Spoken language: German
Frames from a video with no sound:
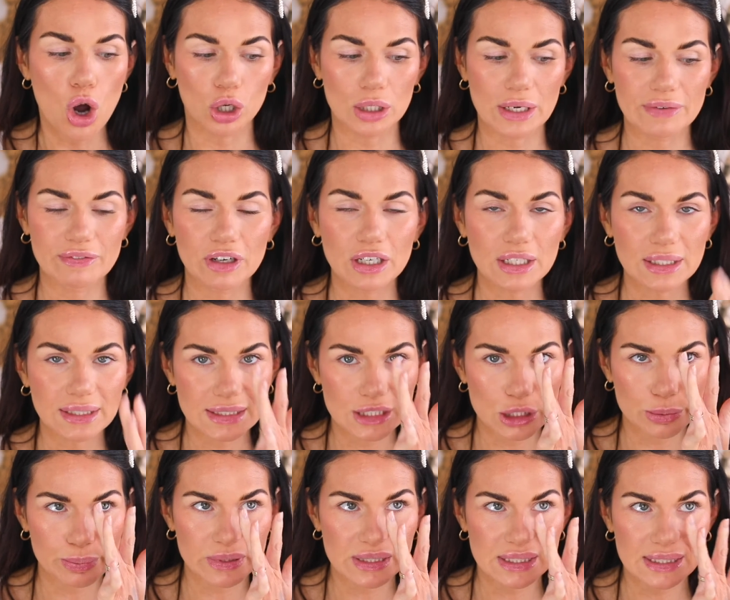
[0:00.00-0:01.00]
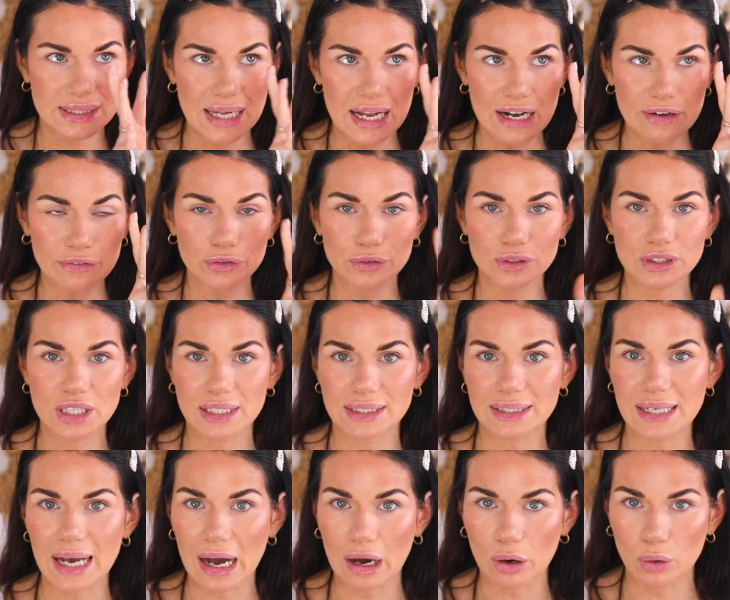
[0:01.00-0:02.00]
Und den wollte ich jetzt speziell für unter
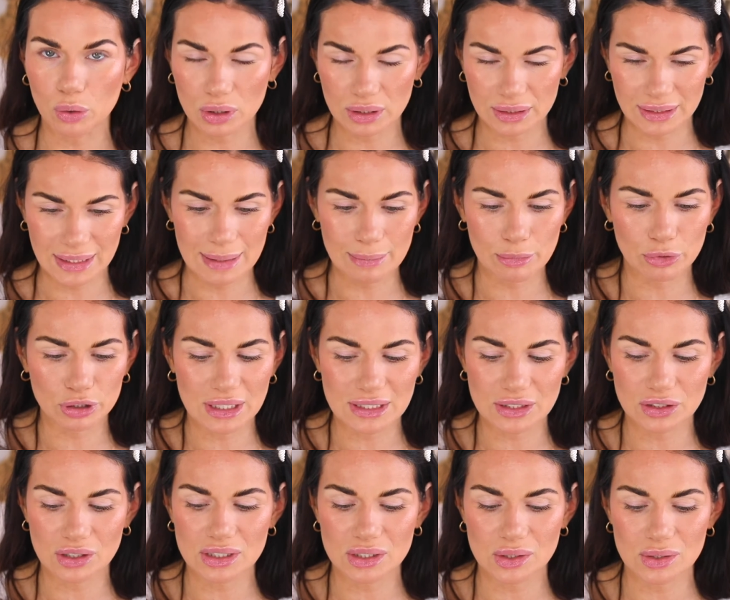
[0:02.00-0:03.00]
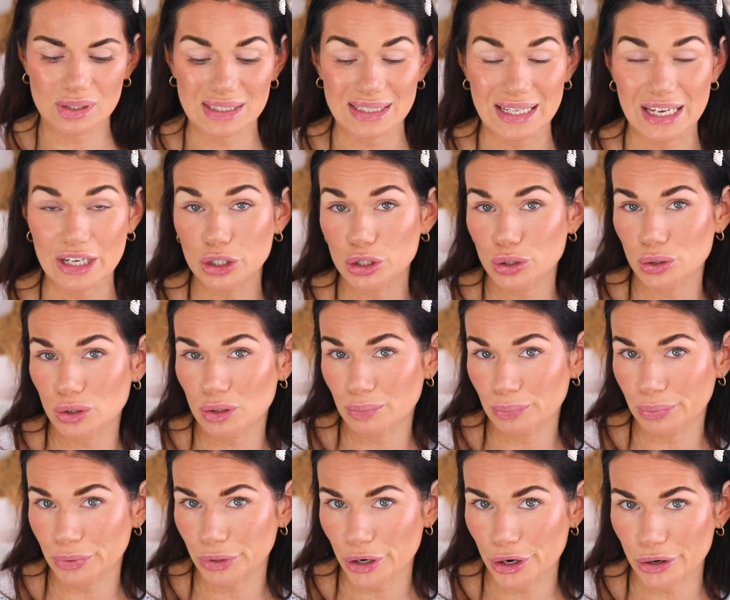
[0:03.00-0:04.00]
die Augen nehmen und der soll so einen sehr
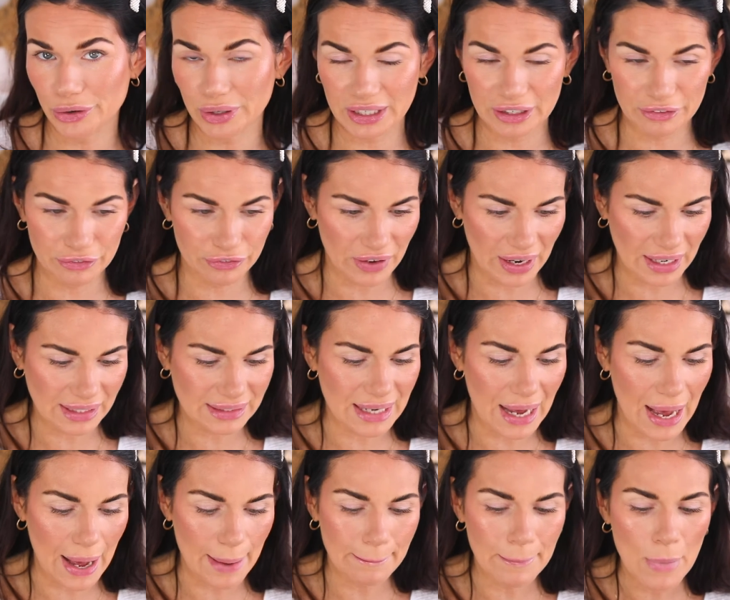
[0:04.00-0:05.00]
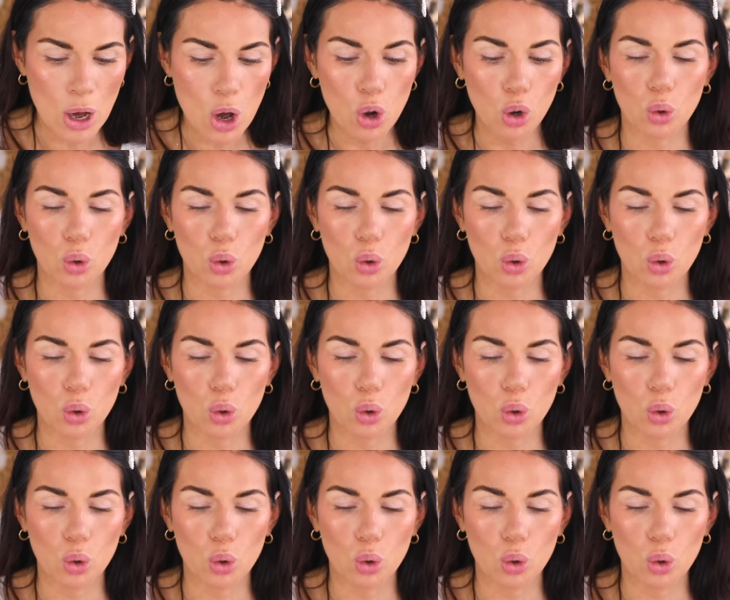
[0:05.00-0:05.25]
schönen Blurring-Effekt haben,